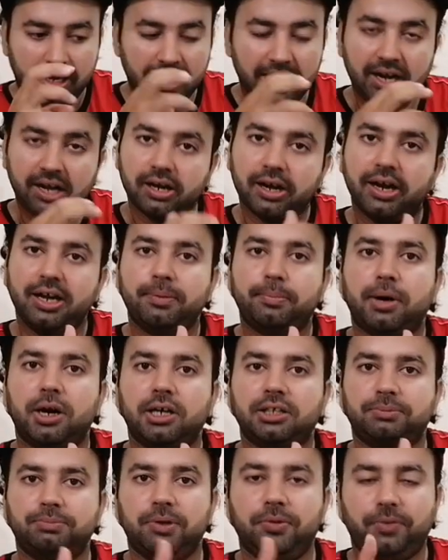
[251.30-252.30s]
एयर टाइट
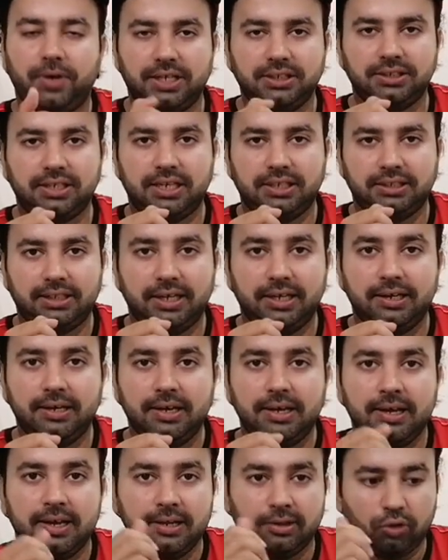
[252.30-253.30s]
बॉक्स में फ्रेश रहता है
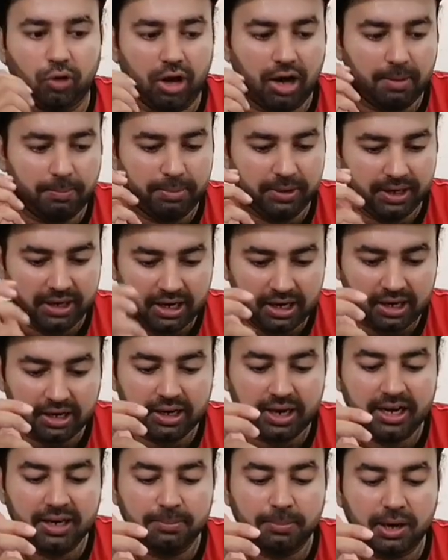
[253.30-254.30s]
तो आप एयर
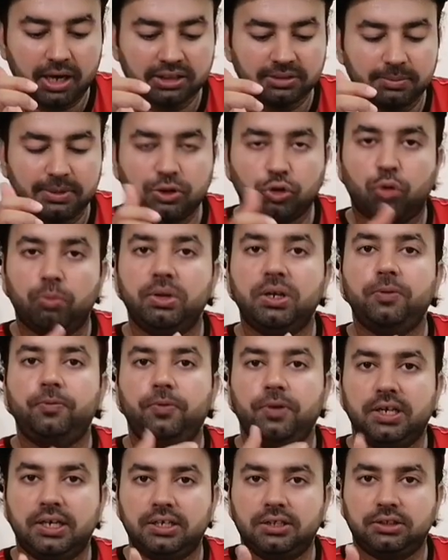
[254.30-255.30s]
टाइट बॉक्स में जो भी
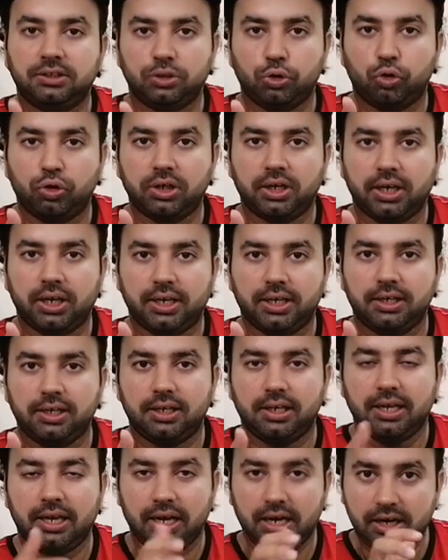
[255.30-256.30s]
फीड स्टोर करें
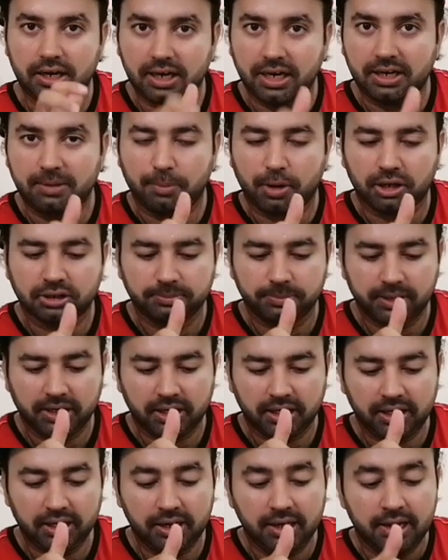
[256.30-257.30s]
इनकी एयर टाइट बॉक्स में
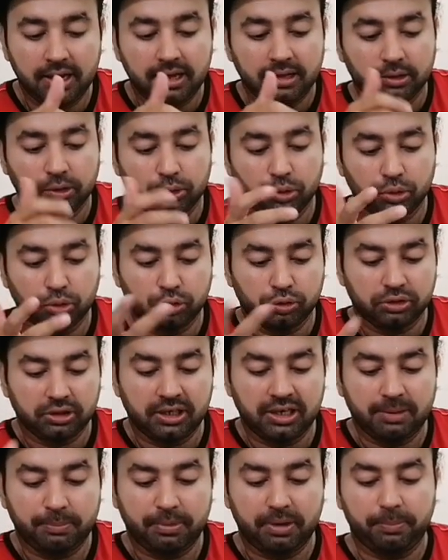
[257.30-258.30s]
करें
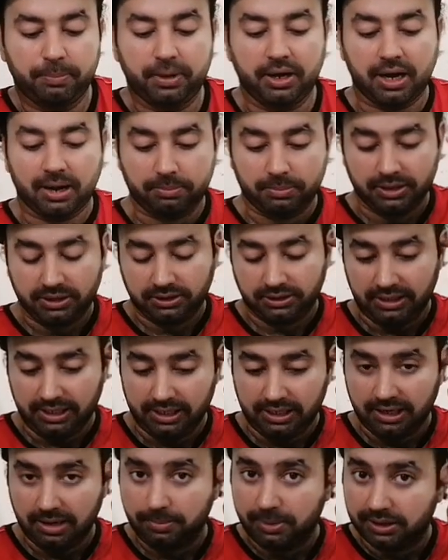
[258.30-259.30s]
दूसरे नंबर पर आपने
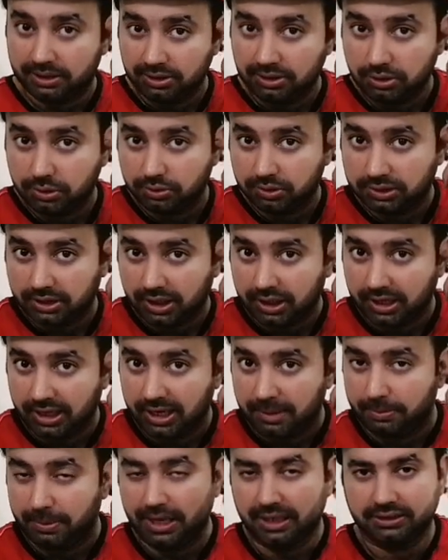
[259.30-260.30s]
स्टील के बर्तन यूज़ करने
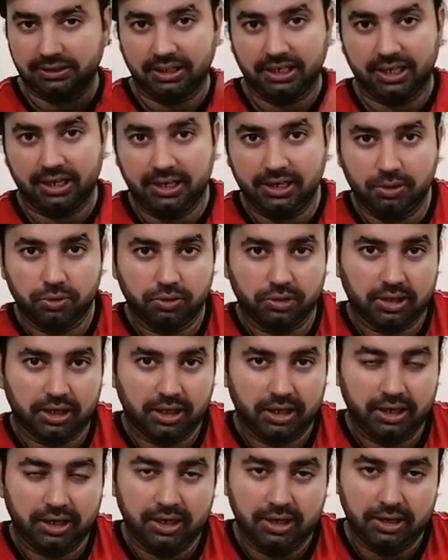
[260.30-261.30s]
हैं प्लास्टिक के नहीं यूज़
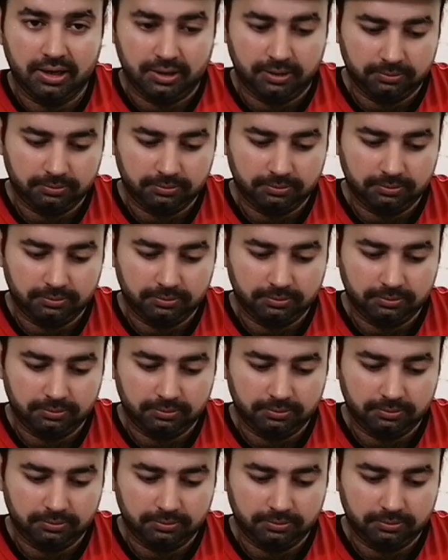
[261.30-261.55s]
करने